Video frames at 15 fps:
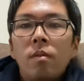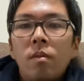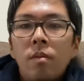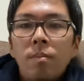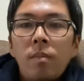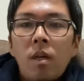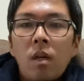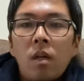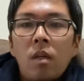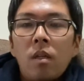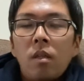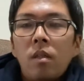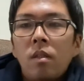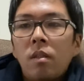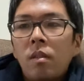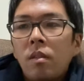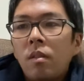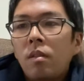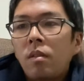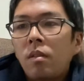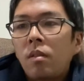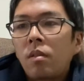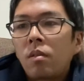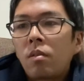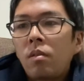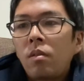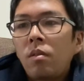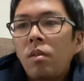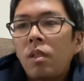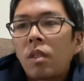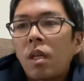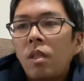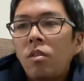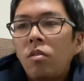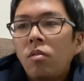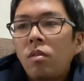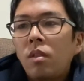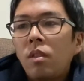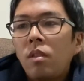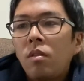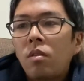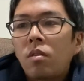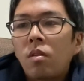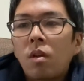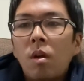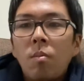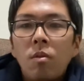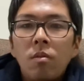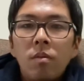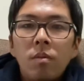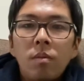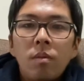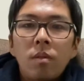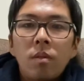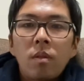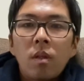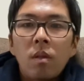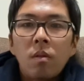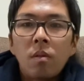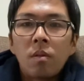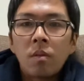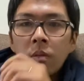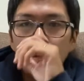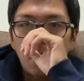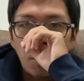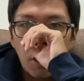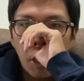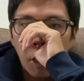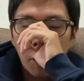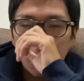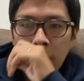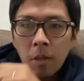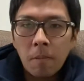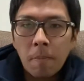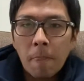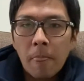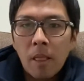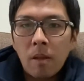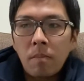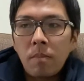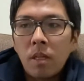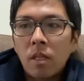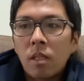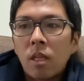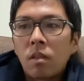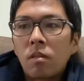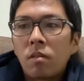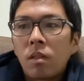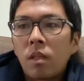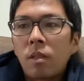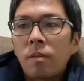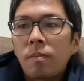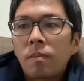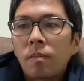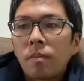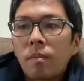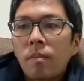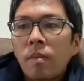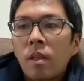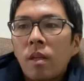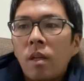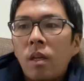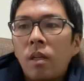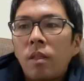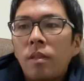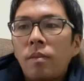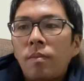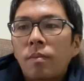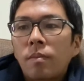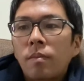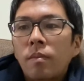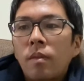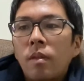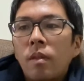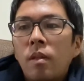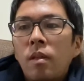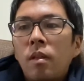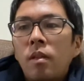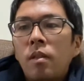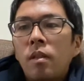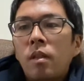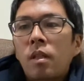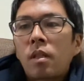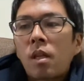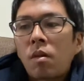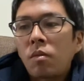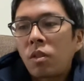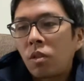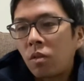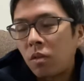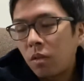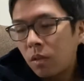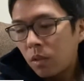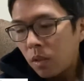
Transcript: まあこういうふうに単純なニュースとかも、あのー、取り上げて皆さんとね、はい、楽しく